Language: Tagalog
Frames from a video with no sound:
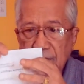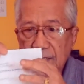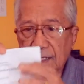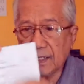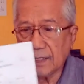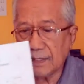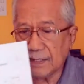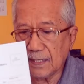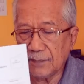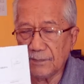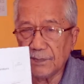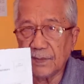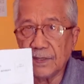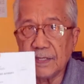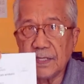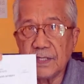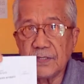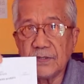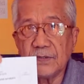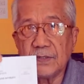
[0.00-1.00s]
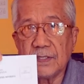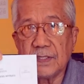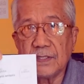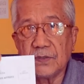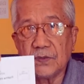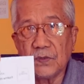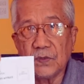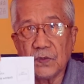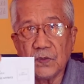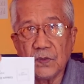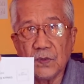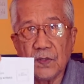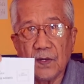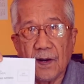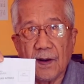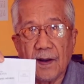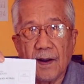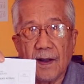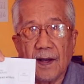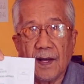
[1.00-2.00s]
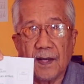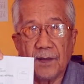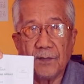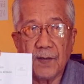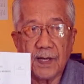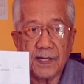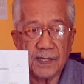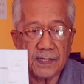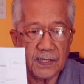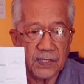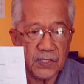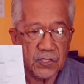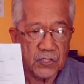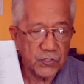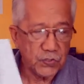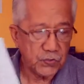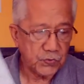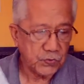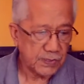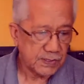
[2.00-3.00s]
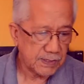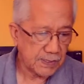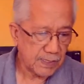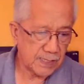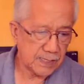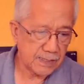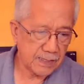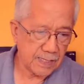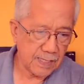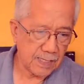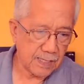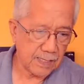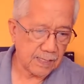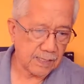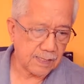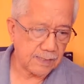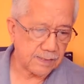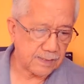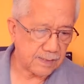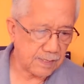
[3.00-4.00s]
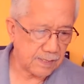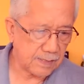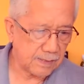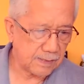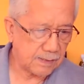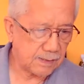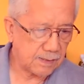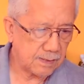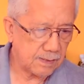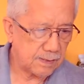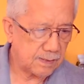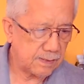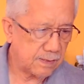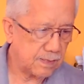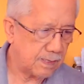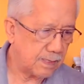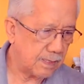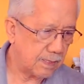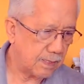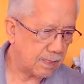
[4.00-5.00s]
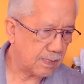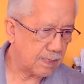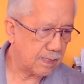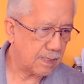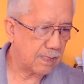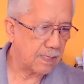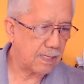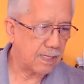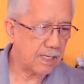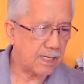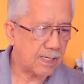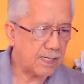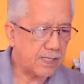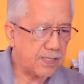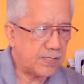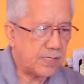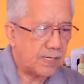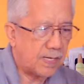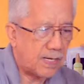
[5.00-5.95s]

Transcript: ng application na ito, ay mai-issue na sa kanya ang kanyang ang kanyang